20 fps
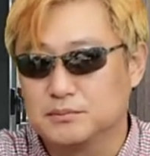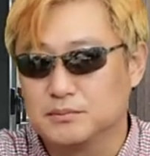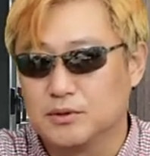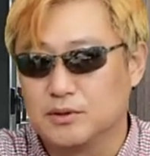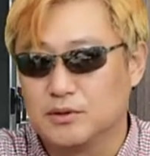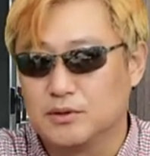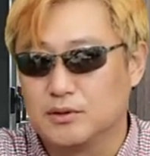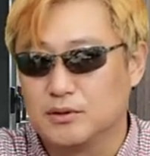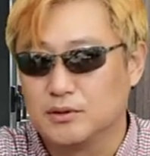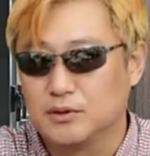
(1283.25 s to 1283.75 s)

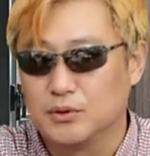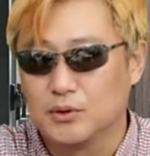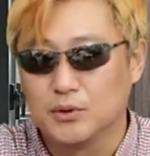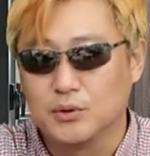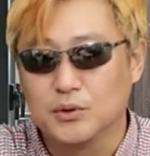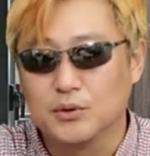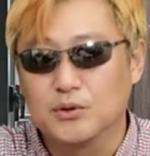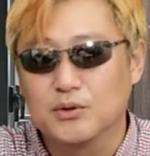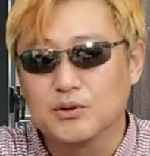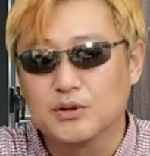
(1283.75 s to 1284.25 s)
뭐
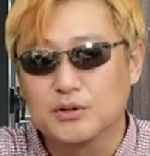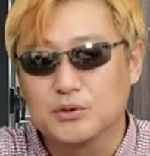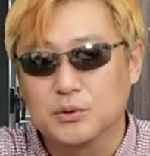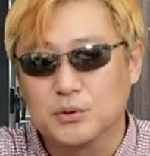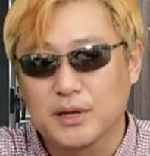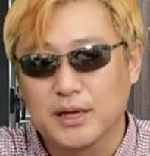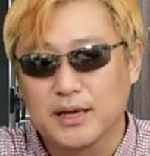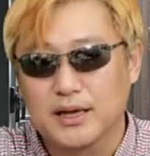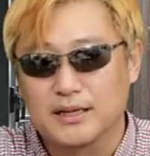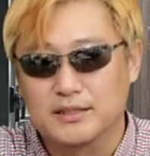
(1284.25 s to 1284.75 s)
요런 걸
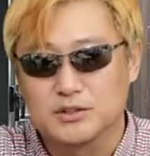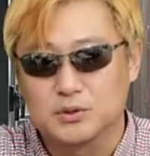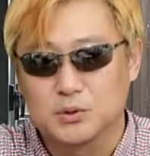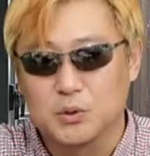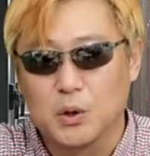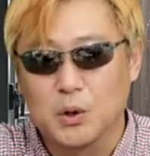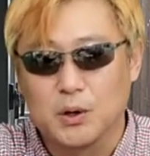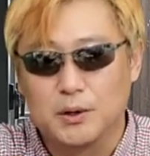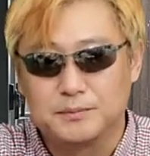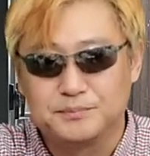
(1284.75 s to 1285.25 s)
통해
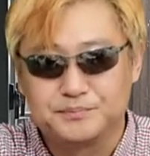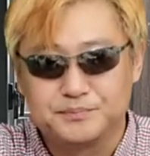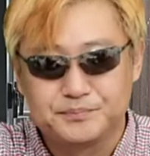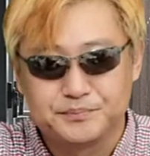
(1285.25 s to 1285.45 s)
가지고